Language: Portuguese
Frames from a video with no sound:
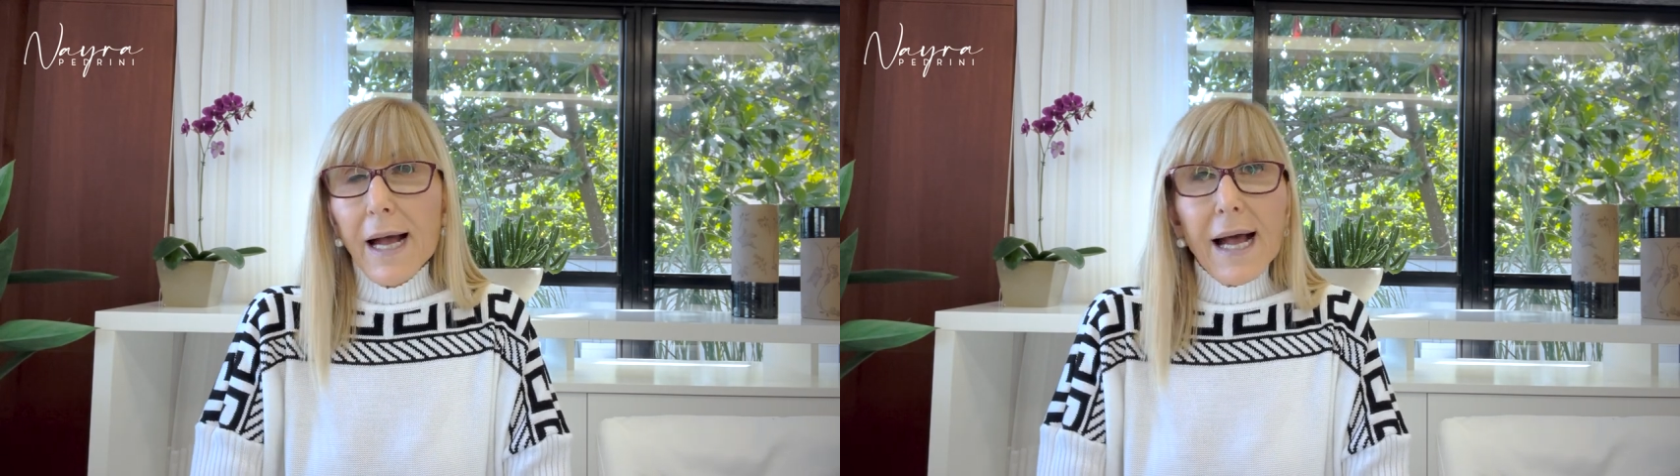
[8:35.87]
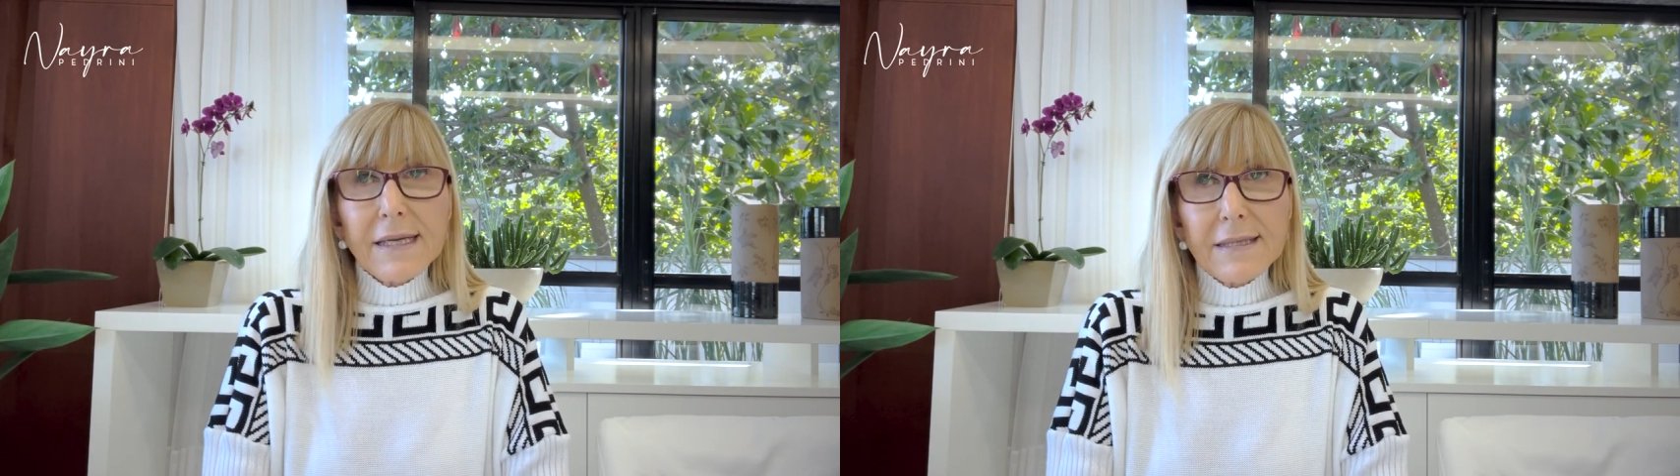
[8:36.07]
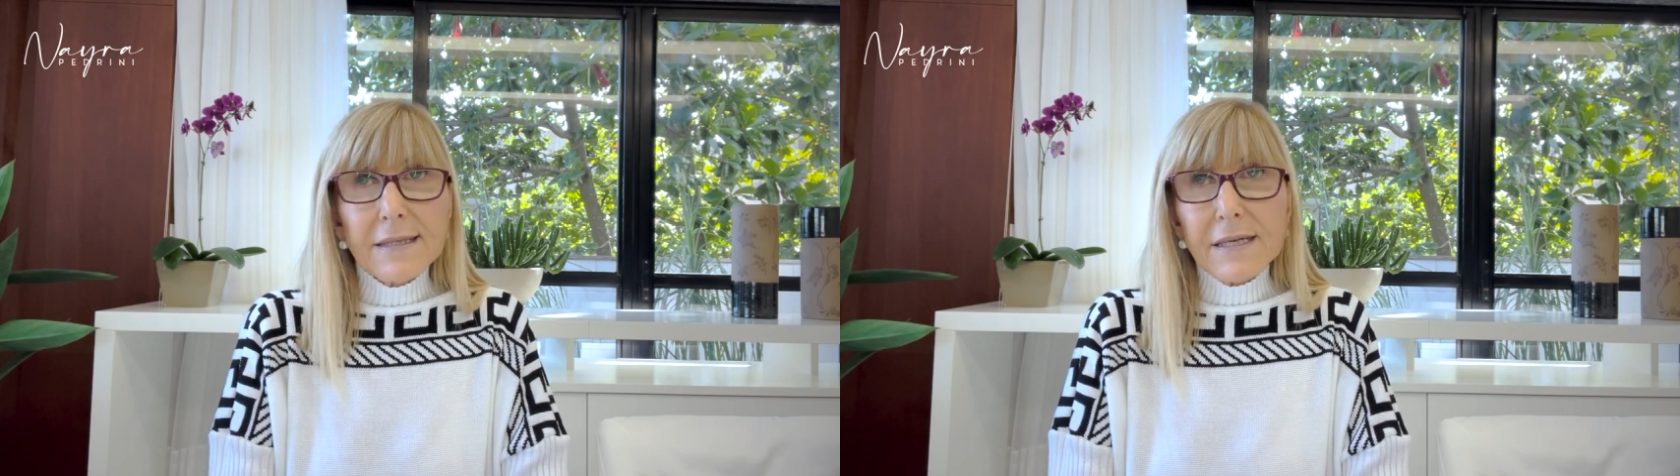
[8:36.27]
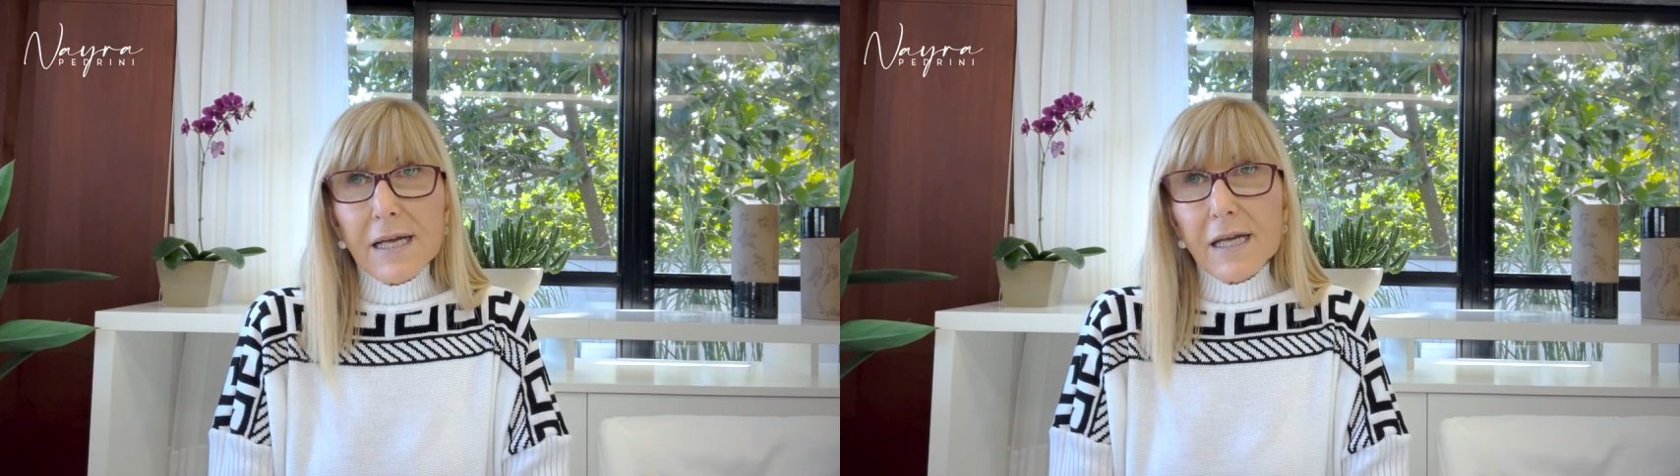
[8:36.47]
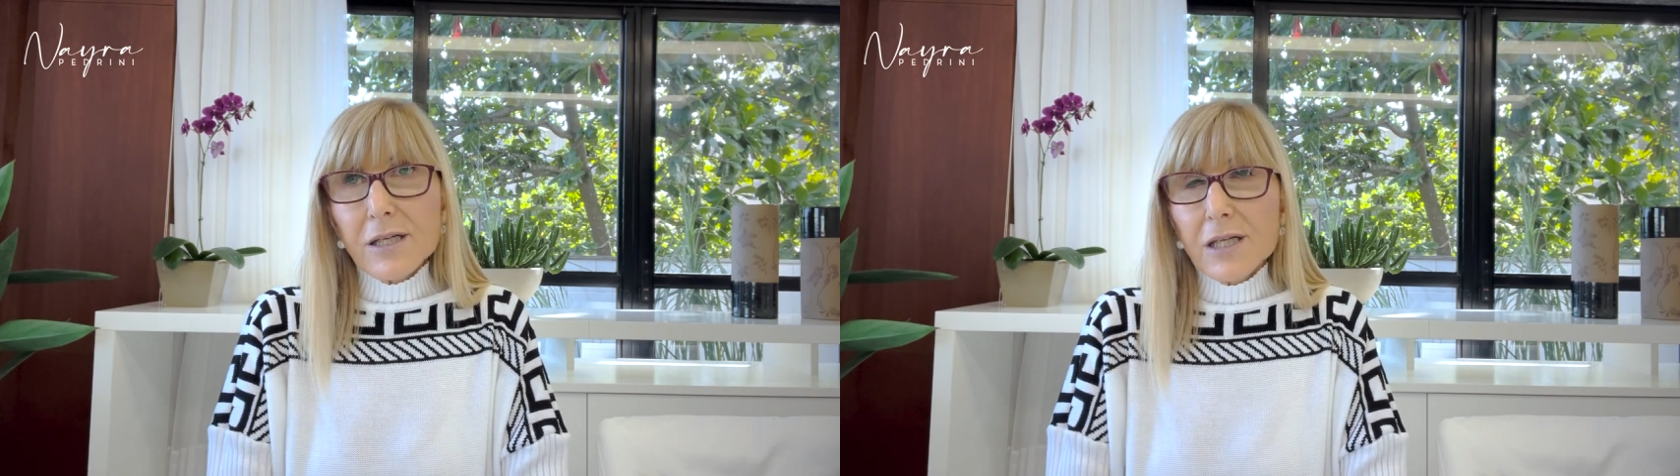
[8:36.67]
a
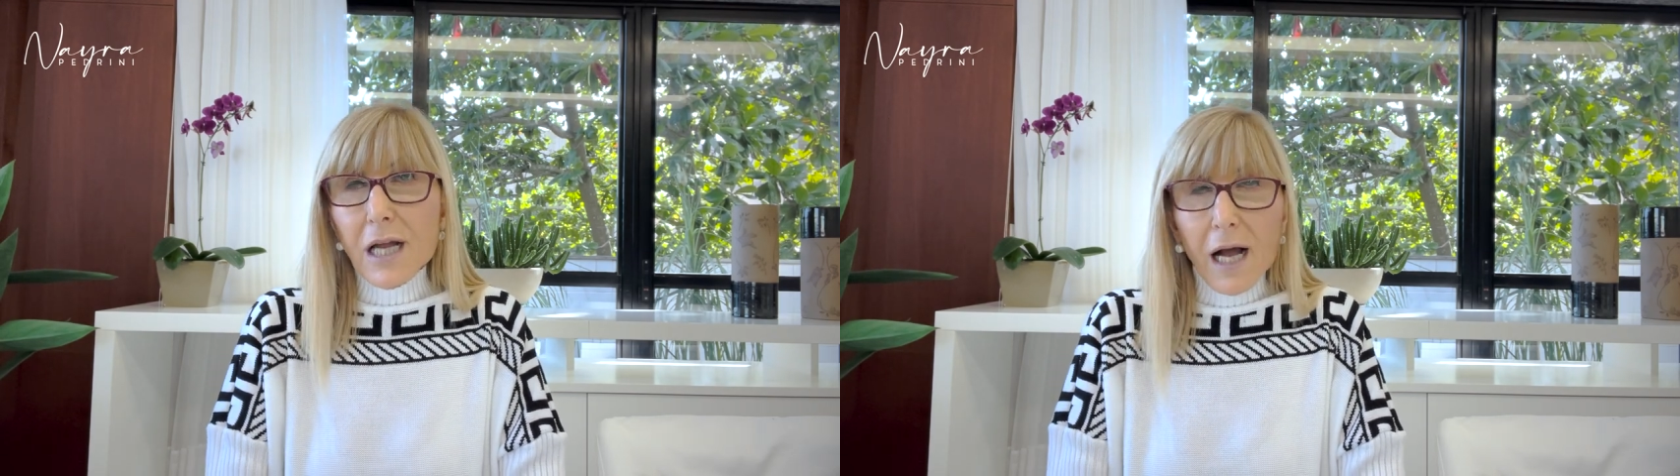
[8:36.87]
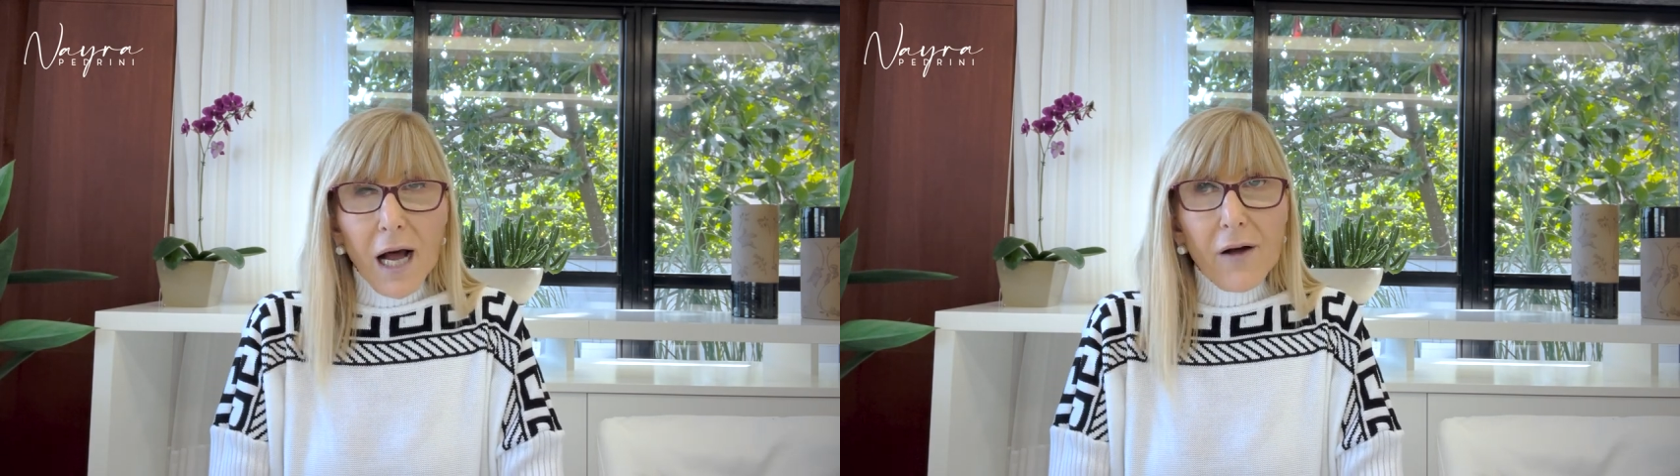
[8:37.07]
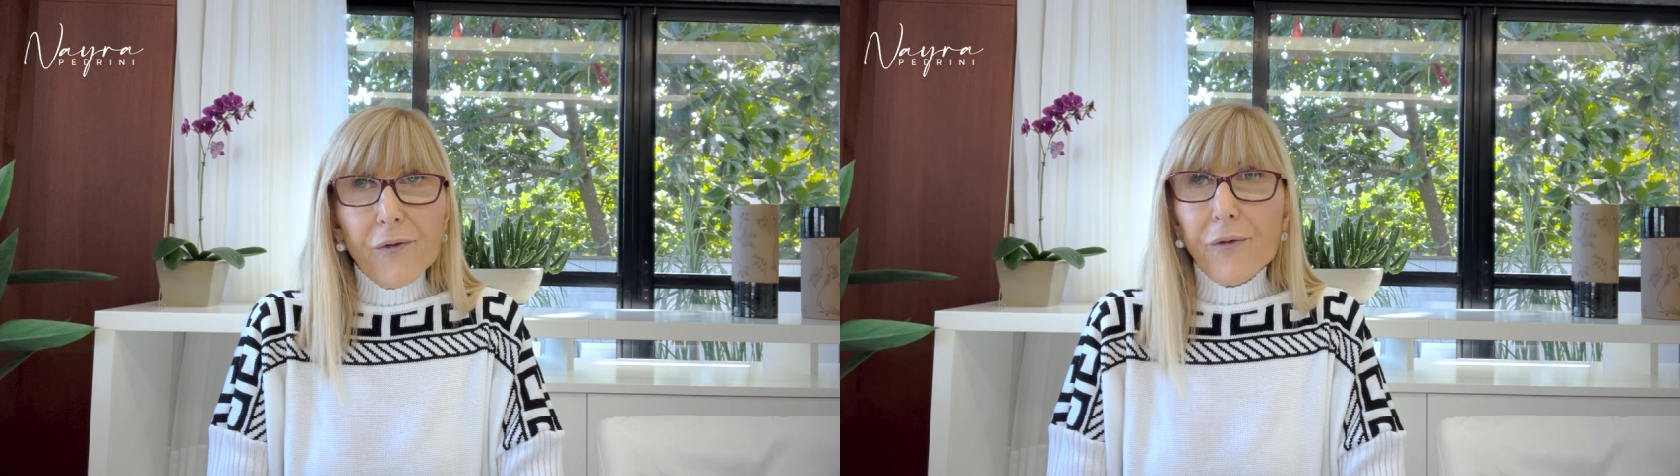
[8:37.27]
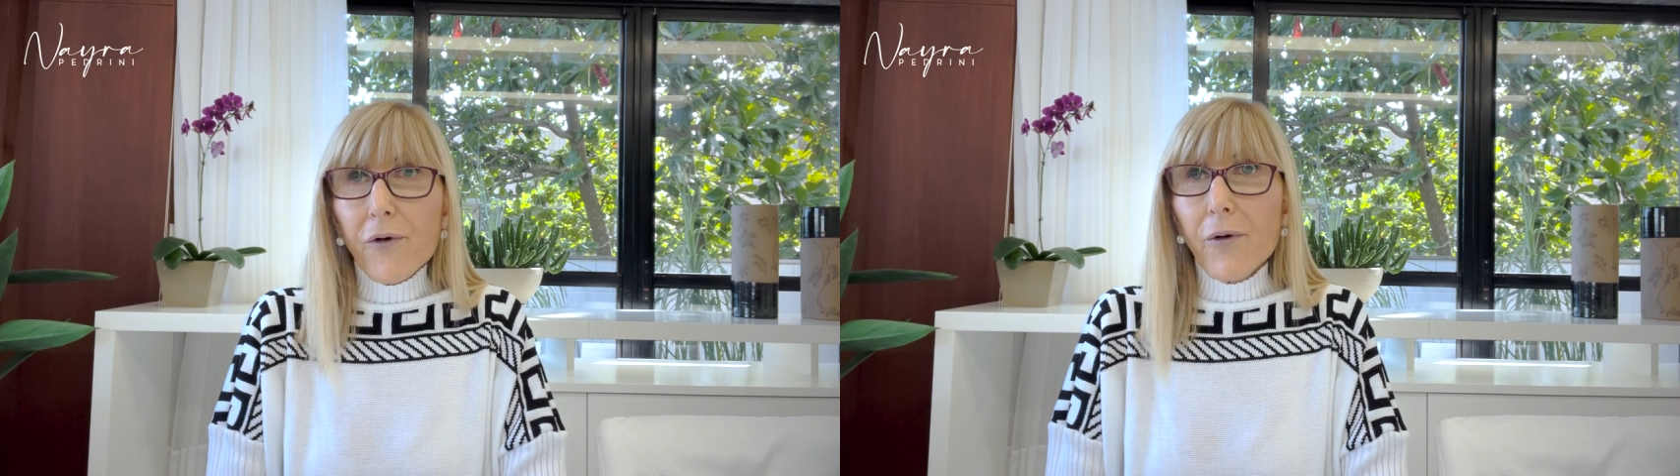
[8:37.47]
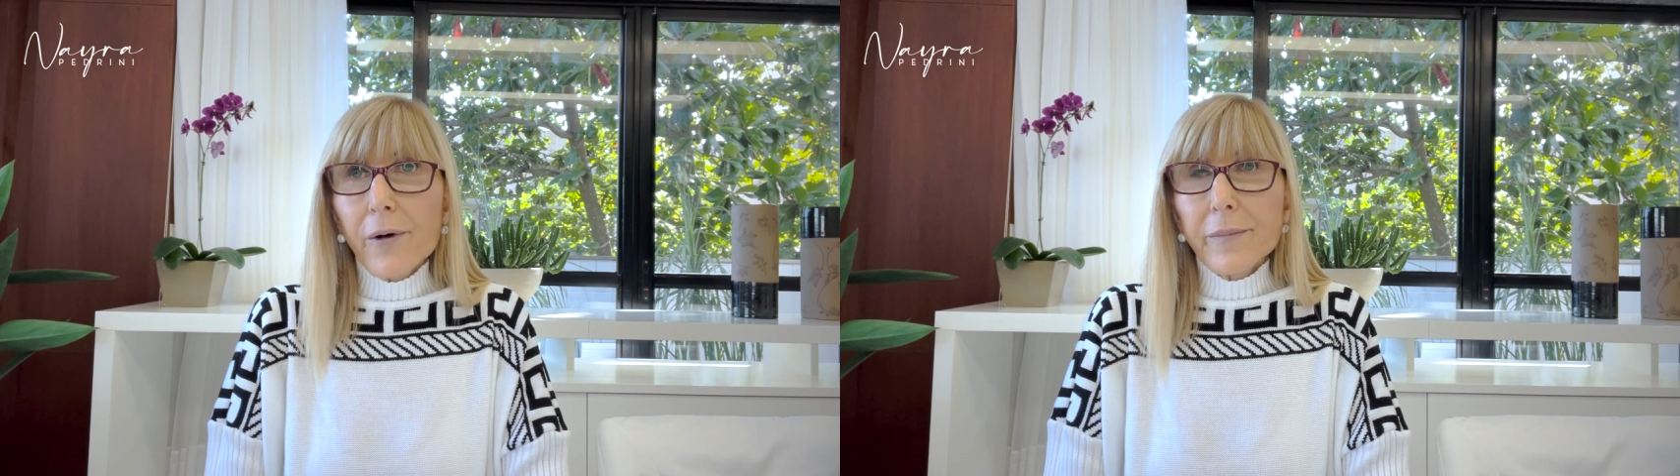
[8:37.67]
sede, a
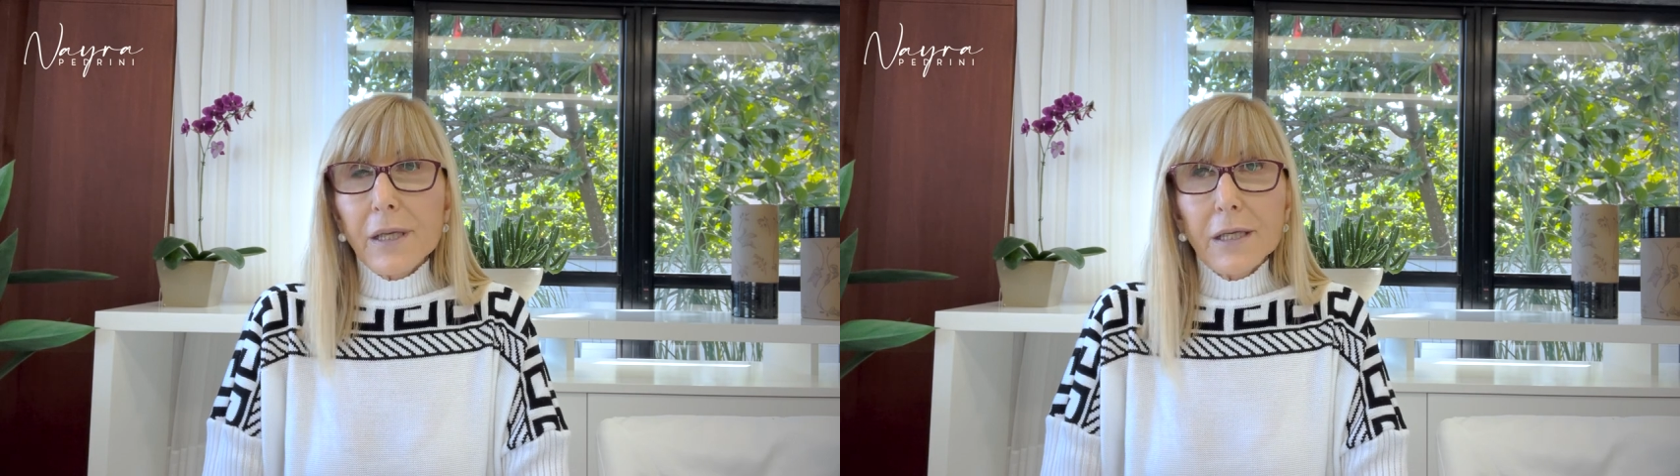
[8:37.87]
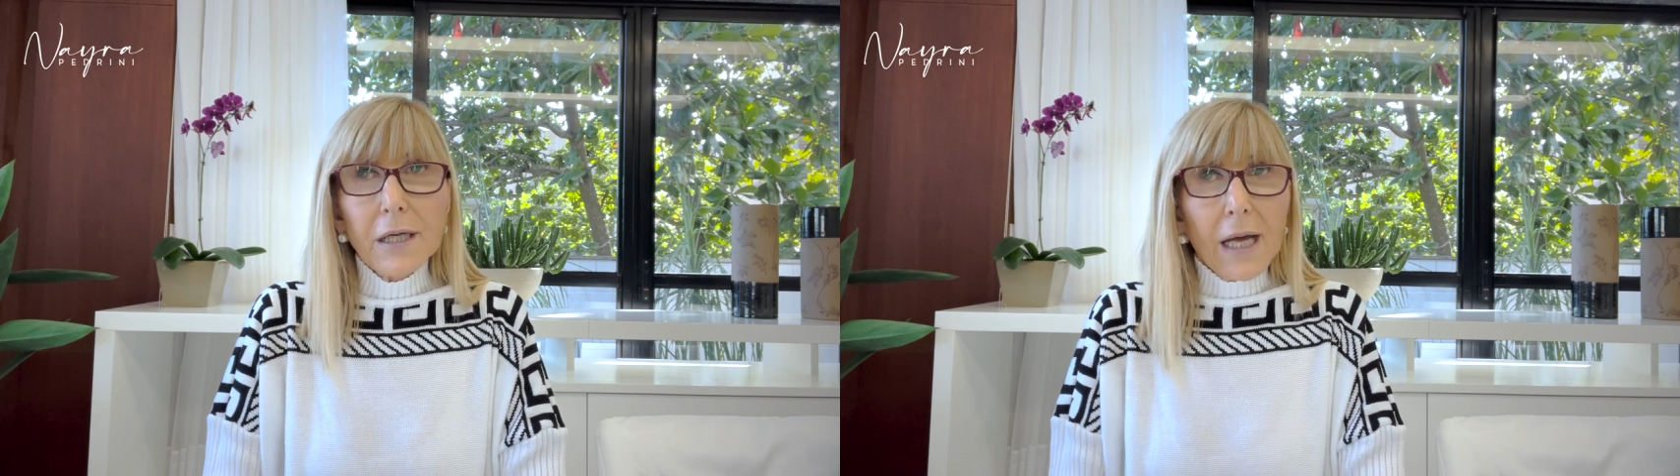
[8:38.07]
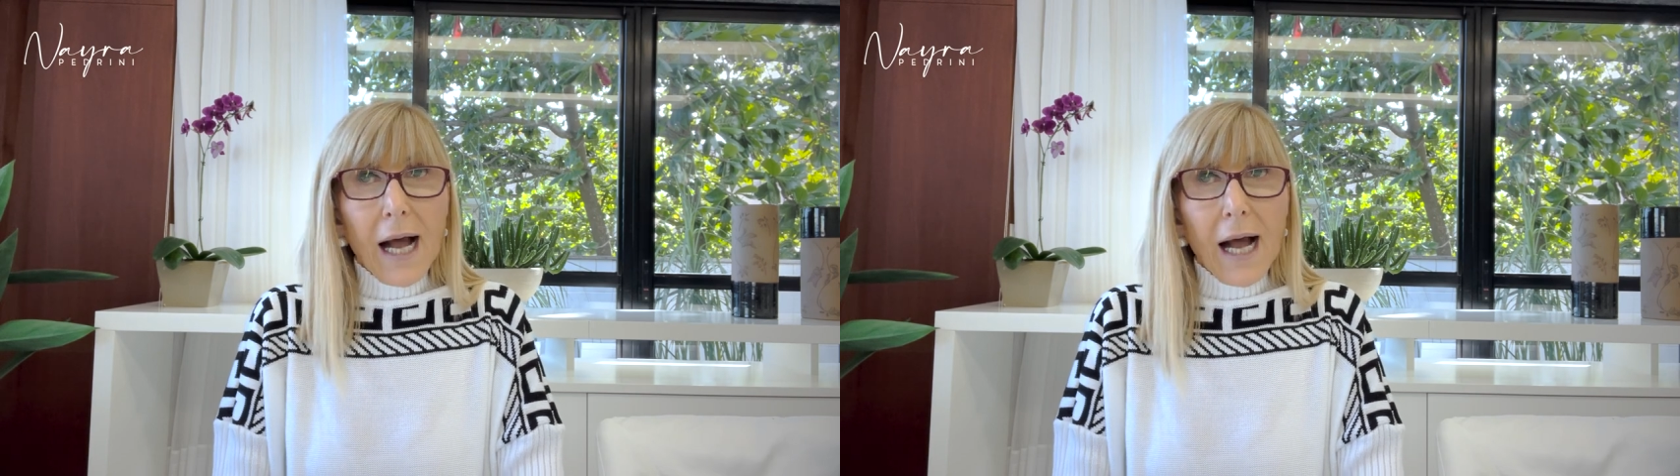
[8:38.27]
fome,